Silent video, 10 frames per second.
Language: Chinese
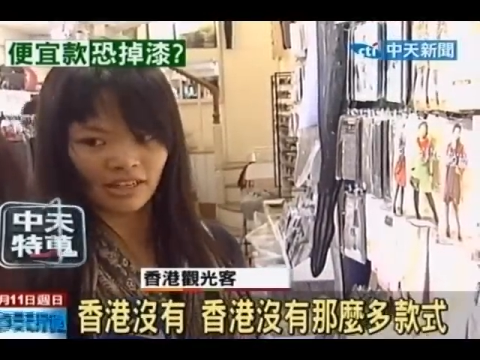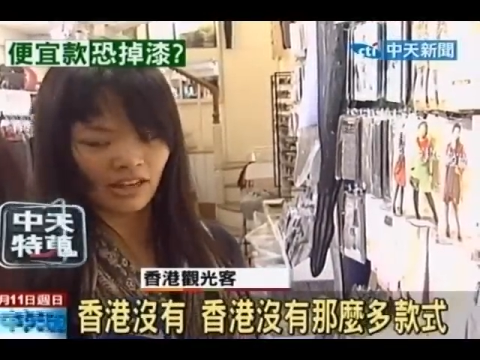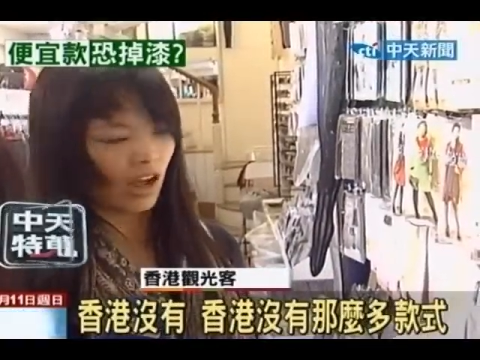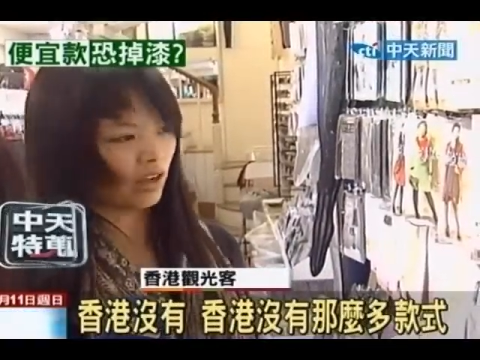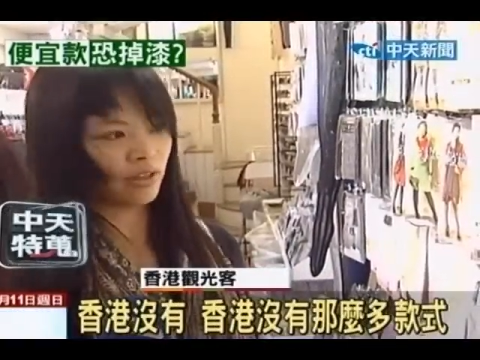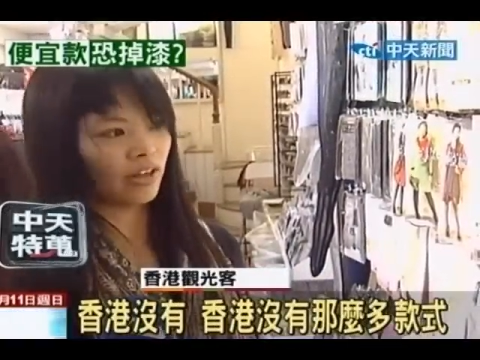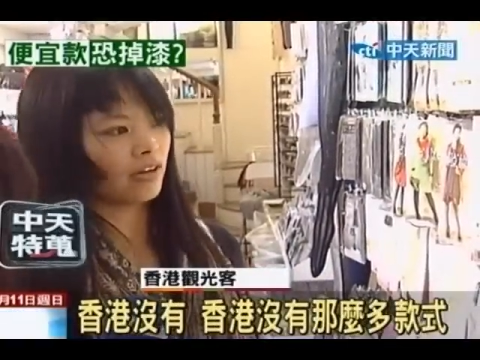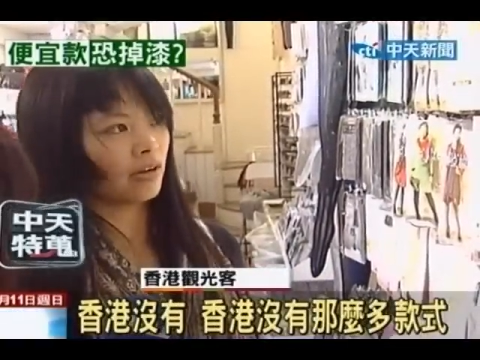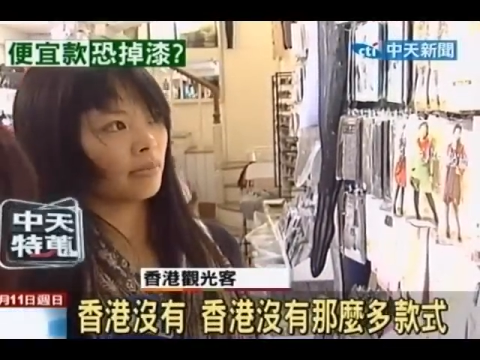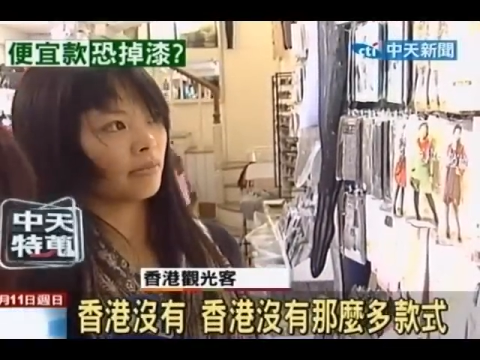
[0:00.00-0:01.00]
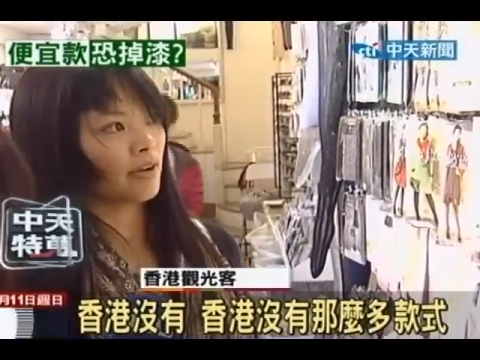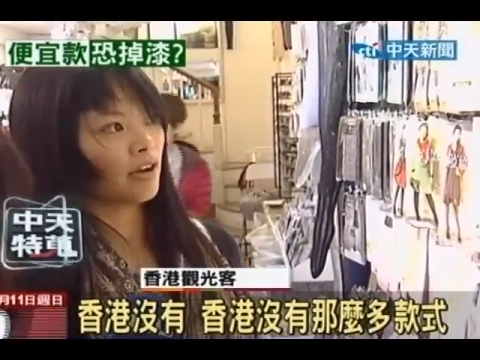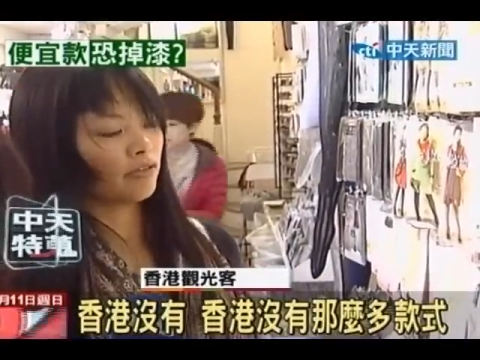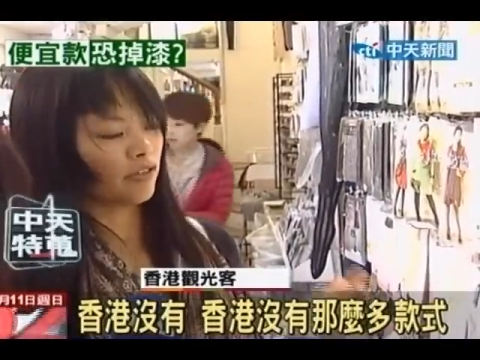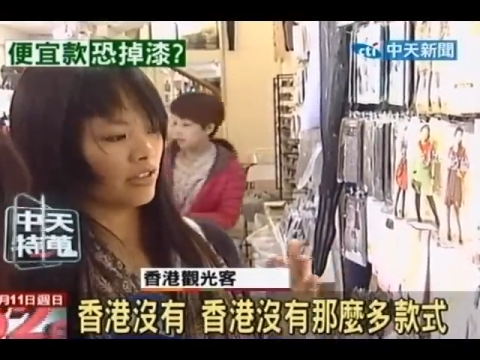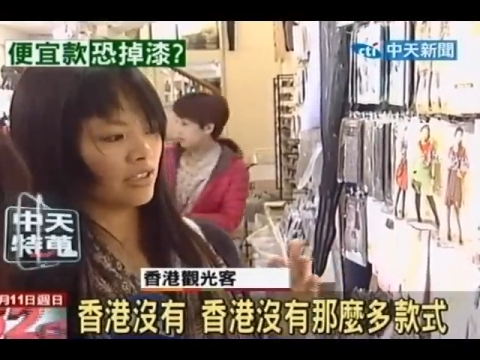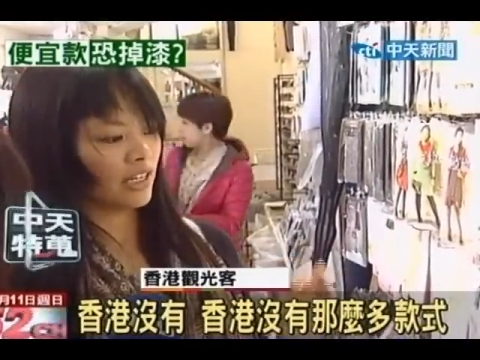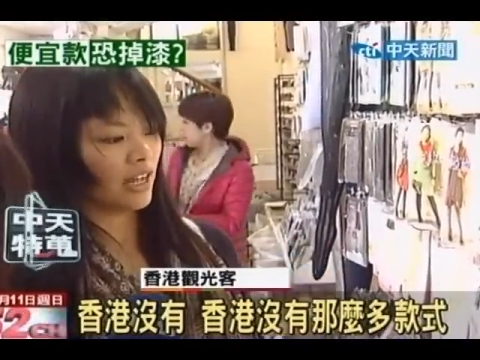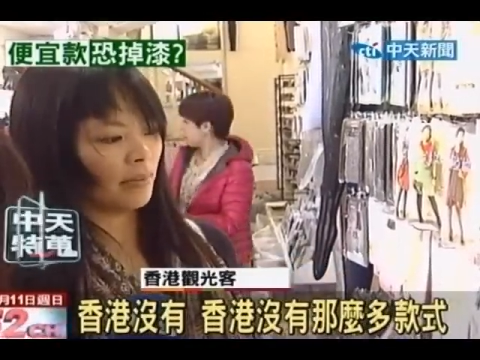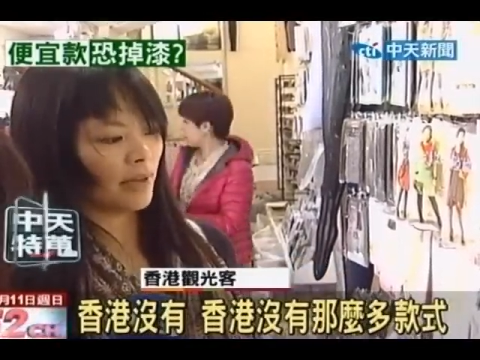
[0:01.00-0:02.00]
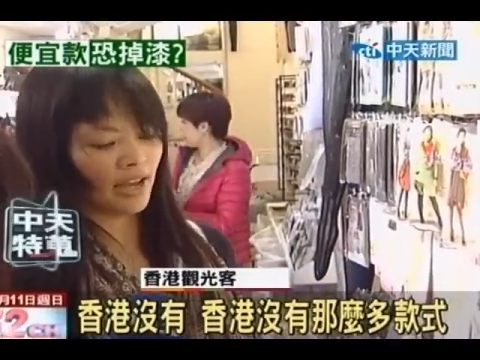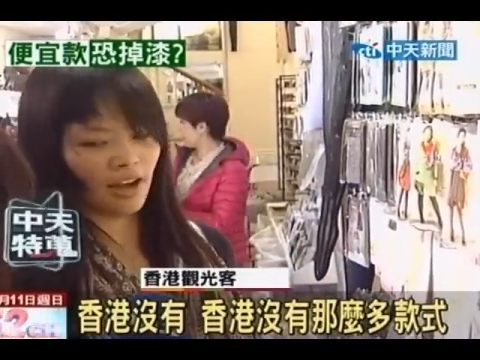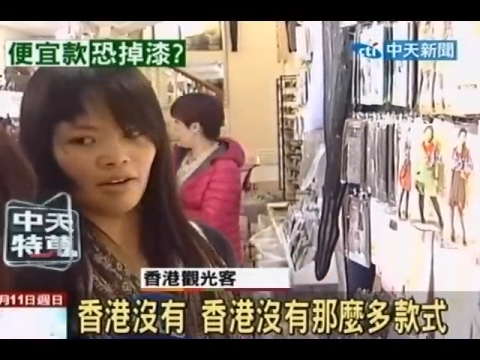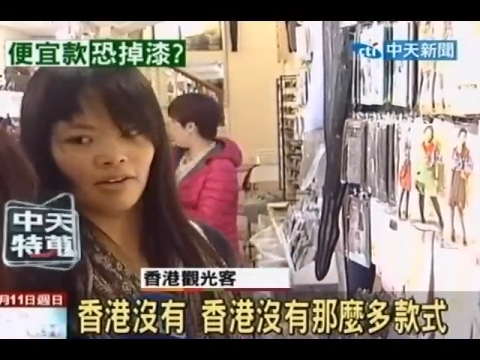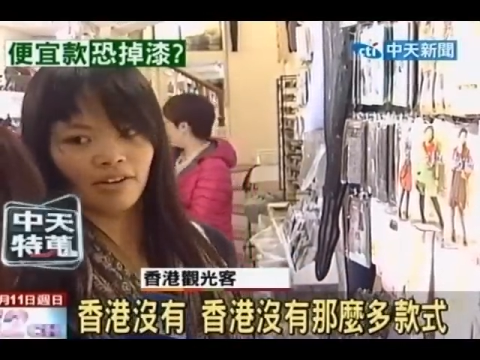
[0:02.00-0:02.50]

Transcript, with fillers: 香港好多粉深也没有，